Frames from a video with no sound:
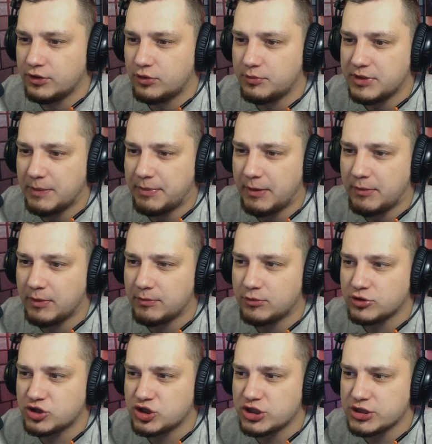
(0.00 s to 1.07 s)
у меня,
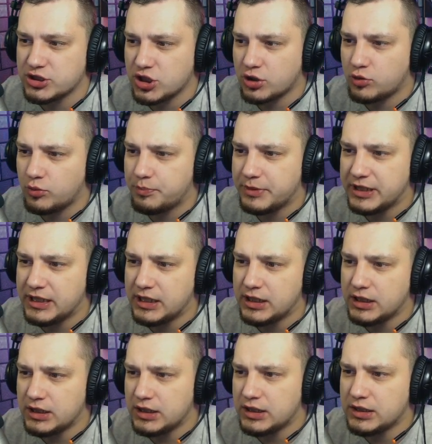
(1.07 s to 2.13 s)
по-моему, Джинджер
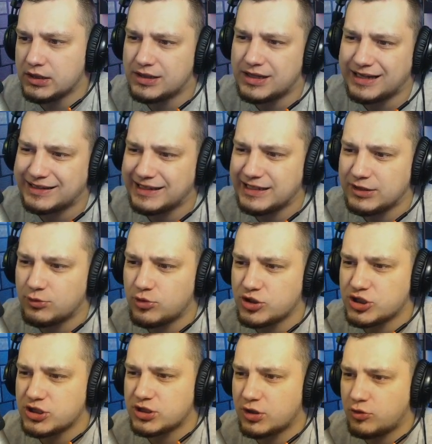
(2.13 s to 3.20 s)
купили, и как-то не
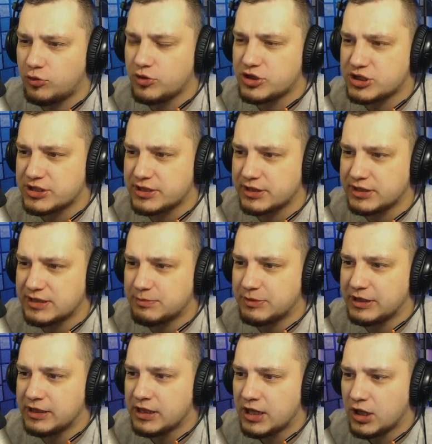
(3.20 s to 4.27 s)
очень-то хочется
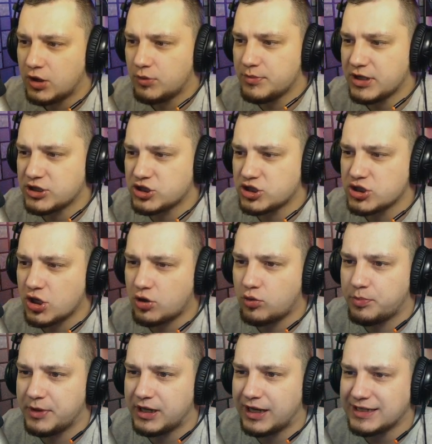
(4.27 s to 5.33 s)
теперь. У меня Джинджер
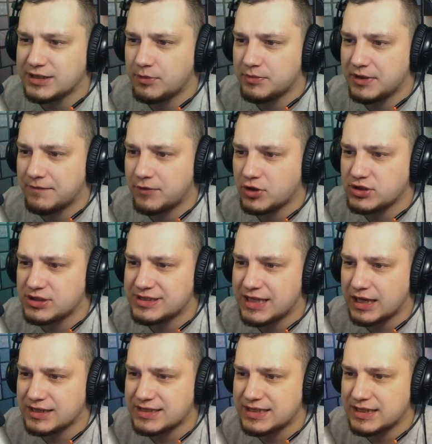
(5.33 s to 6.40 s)
купили, хотя у меня вроде
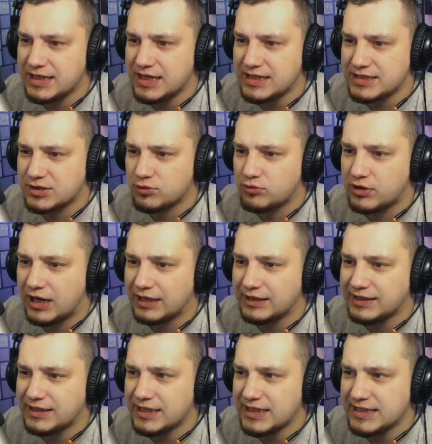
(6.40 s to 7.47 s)
Старс есть, Тукан
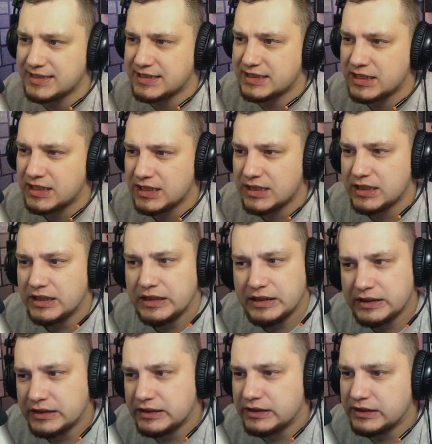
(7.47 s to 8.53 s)
есть...
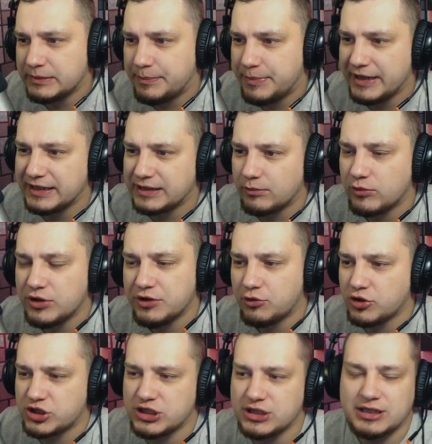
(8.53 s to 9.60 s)
Э, поэтому не
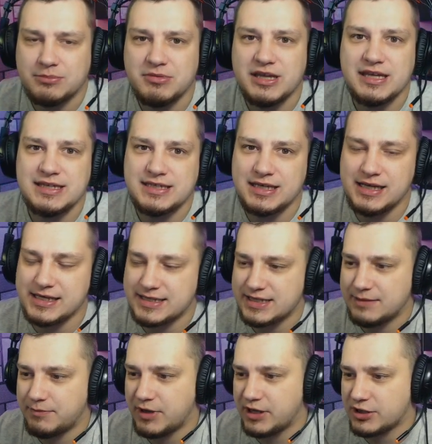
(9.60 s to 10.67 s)
очень-то мне
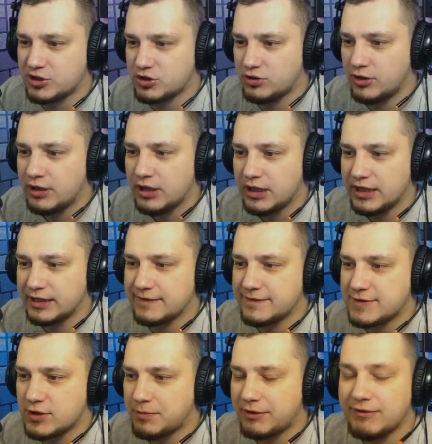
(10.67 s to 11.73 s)
интересно пока что это
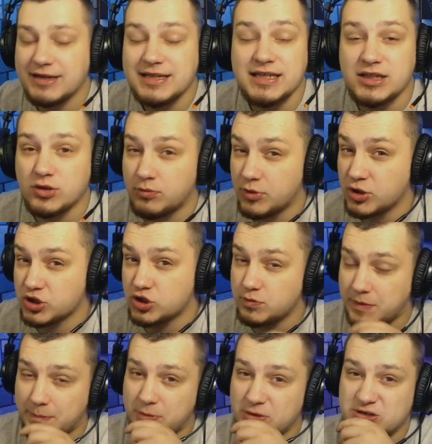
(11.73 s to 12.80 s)
все проводить, но может чуть
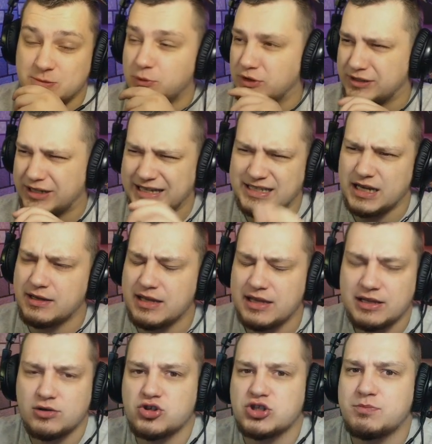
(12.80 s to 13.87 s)
попозже будет. Хотя я
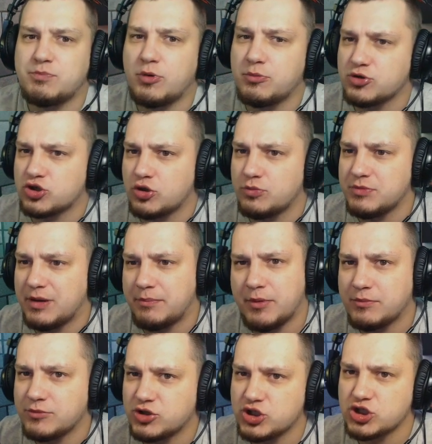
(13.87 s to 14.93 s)
не очень помню, что у меня,
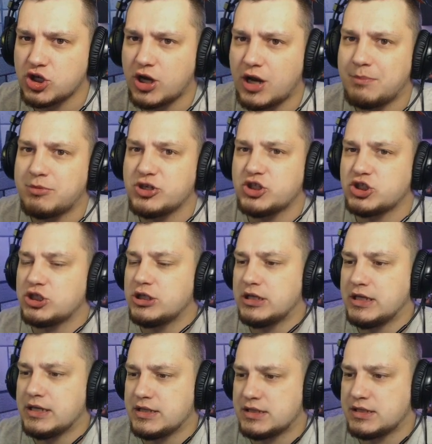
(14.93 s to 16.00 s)
по-моему, джинджер обычный
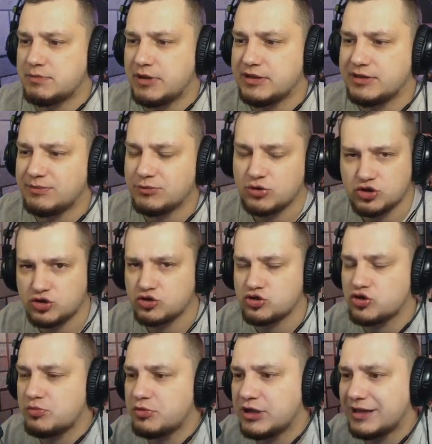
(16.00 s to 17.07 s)
есть, поэтому тоже
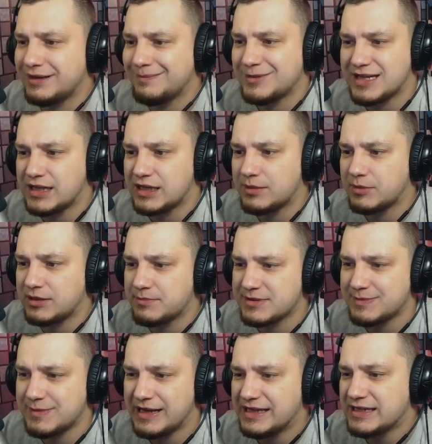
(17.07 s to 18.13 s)
нужно будет обязательно об этом
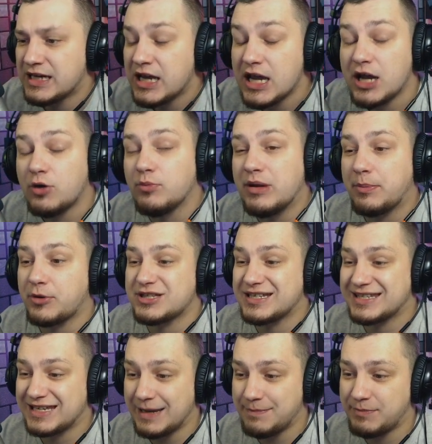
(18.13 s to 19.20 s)
посмотреть. У меня
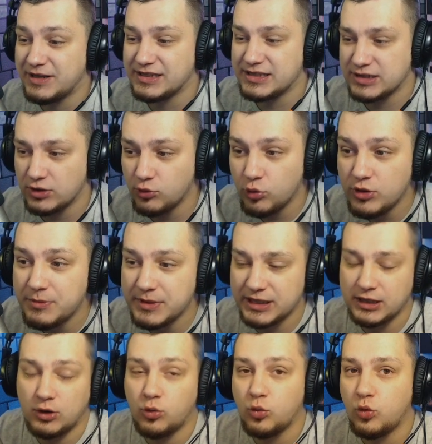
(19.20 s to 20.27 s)
просто скопилось у
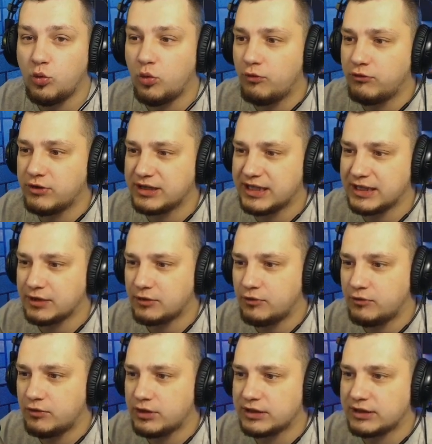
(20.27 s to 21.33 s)
именно у вот этого
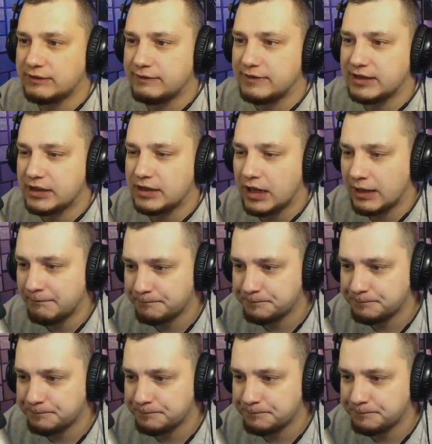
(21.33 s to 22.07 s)
вот твинка